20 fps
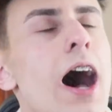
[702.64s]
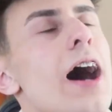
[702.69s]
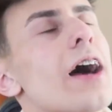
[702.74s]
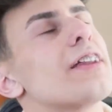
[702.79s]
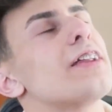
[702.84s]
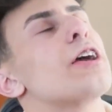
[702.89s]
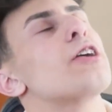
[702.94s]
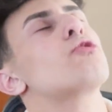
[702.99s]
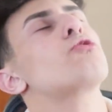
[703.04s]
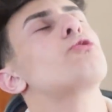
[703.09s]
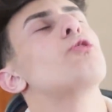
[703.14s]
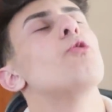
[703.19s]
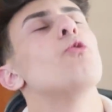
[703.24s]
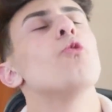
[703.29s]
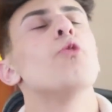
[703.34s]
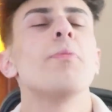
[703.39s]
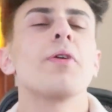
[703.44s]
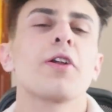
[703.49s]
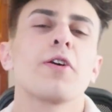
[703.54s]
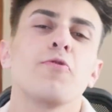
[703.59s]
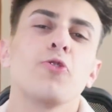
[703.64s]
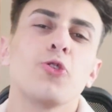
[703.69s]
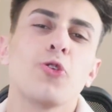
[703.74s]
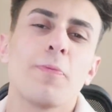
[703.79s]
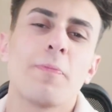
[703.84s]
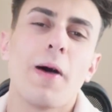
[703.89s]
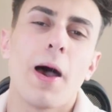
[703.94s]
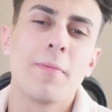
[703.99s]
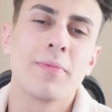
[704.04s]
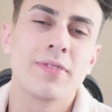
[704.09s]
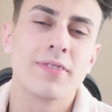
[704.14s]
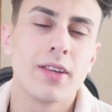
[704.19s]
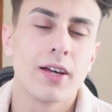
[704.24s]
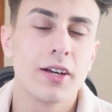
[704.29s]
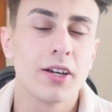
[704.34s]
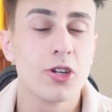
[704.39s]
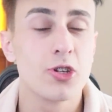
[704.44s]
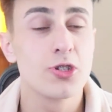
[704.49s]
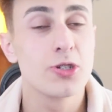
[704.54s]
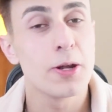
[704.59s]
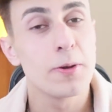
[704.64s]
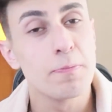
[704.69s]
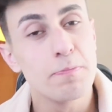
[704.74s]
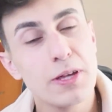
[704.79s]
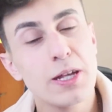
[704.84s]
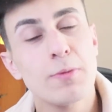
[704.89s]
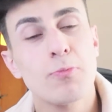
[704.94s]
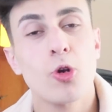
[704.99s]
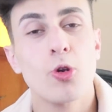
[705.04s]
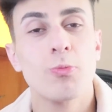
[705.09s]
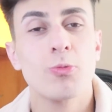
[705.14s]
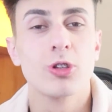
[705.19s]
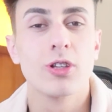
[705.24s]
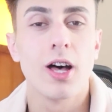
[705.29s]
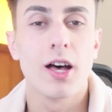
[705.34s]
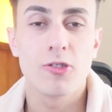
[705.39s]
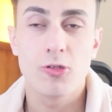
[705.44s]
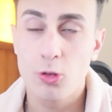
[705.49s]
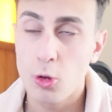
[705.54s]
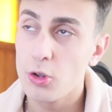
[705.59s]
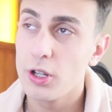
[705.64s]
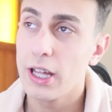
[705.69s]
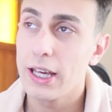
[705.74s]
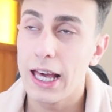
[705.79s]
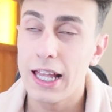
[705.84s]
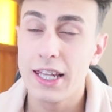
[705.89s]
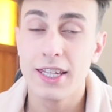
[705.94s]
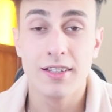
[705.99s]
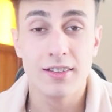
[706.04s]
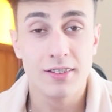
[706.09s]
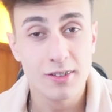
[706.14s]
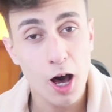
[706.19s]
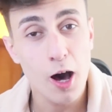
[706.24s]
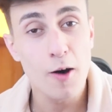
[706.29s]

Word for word: Her neyse umarım video beğenmişsiniz arkadaşlar. Bir bölümün daha sonuna geldik.